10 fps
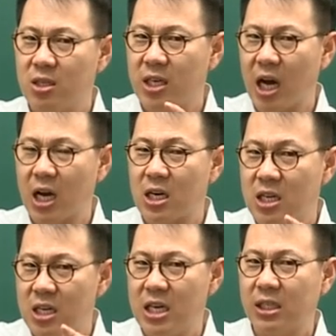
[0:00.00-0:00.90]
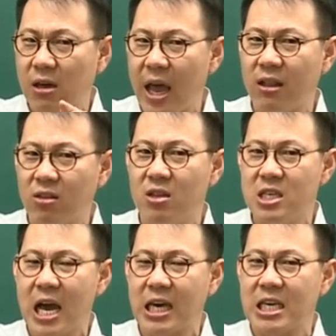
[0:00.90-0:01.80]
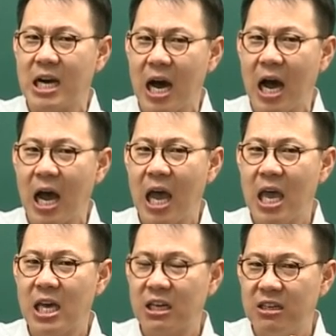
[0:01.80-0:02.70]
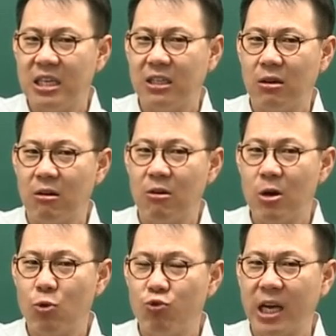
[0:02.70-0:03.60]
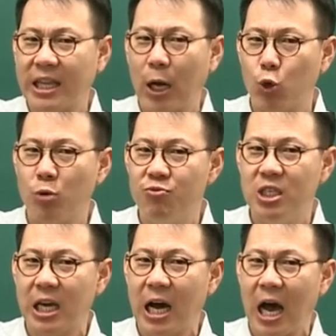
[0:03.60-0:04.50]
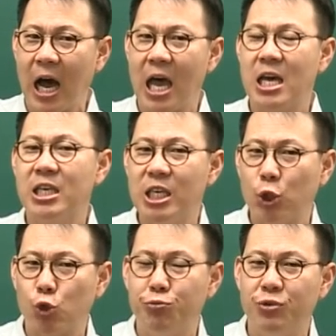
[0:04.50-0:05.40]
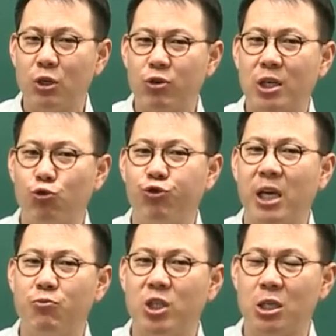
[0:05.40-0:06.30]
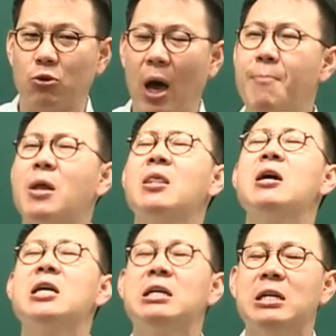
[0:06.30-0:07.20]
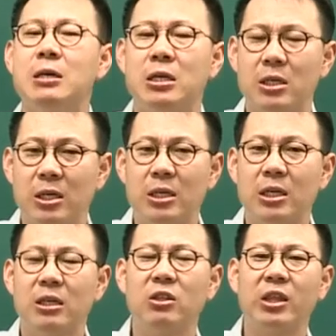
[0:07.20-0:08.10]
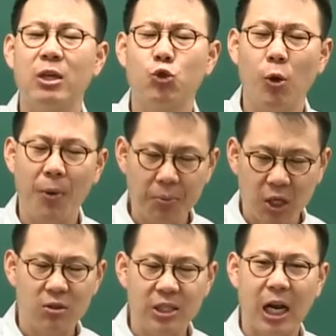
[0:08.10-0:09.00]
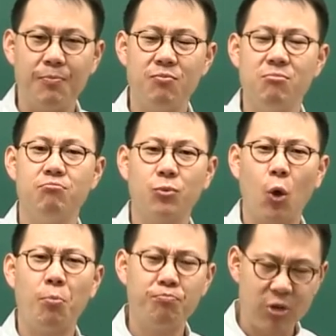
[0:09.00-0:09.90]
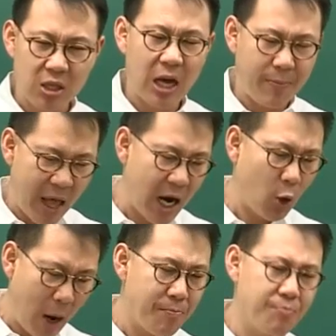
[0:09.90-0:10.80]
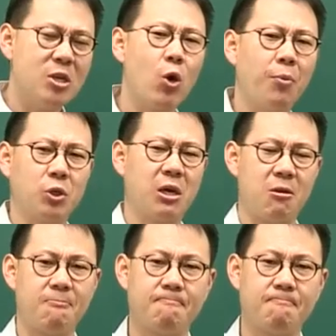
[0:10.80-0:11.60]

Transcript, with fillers: 제가 거기에서 했던 이야기가 거기서 우리가 다뤘던 문제가 이 20문제 중에 서 두세 문제 정도 한번 그때 수업 없었던 사람도 프린트 한번 해갖고 한번 비교해 보세요.